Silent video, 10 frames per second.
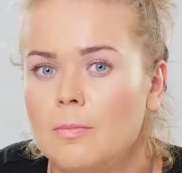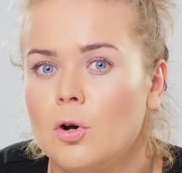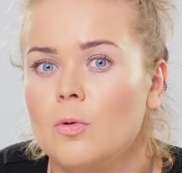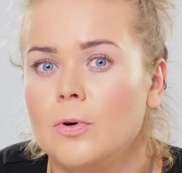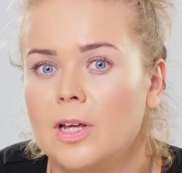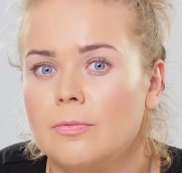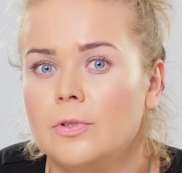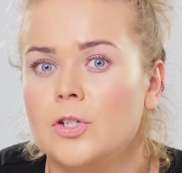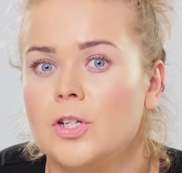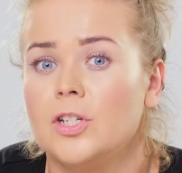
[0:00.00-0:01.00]
mogą
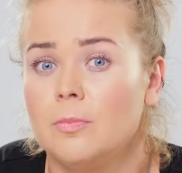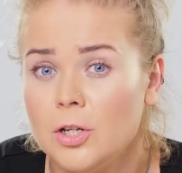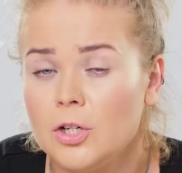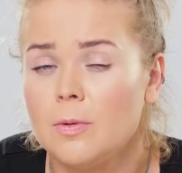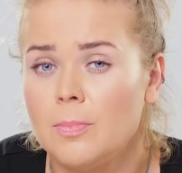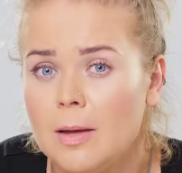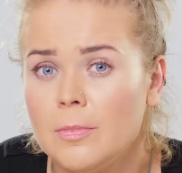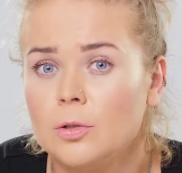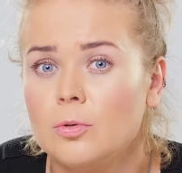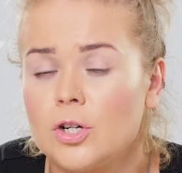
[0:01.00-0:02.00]
pojawić się ciemniejsze
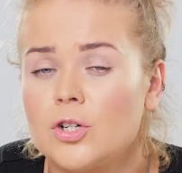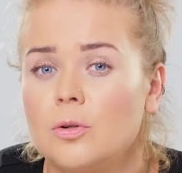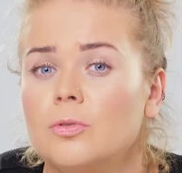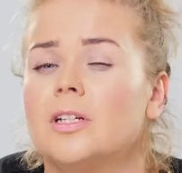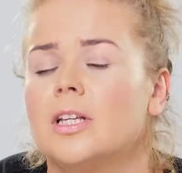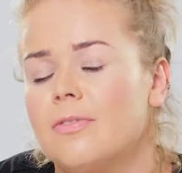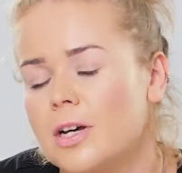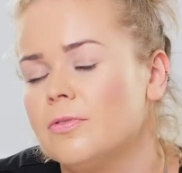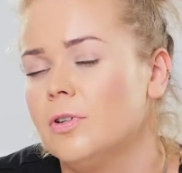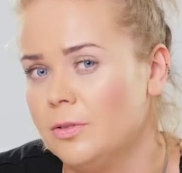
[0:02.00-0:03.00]
plamy, które szczególnie na
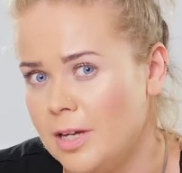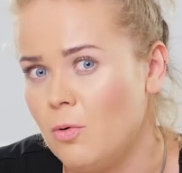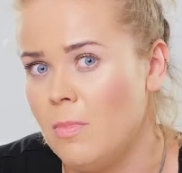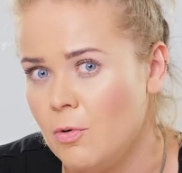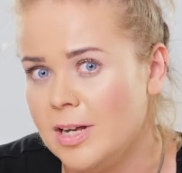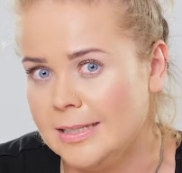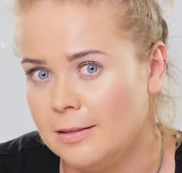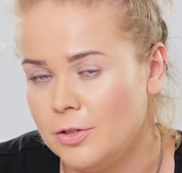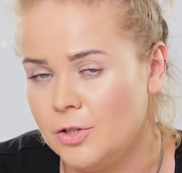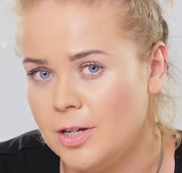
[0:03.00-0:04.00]
twarzy wyglądają mało
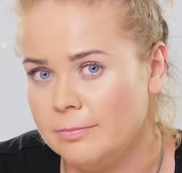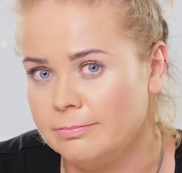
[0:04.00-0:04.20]
estetycznie.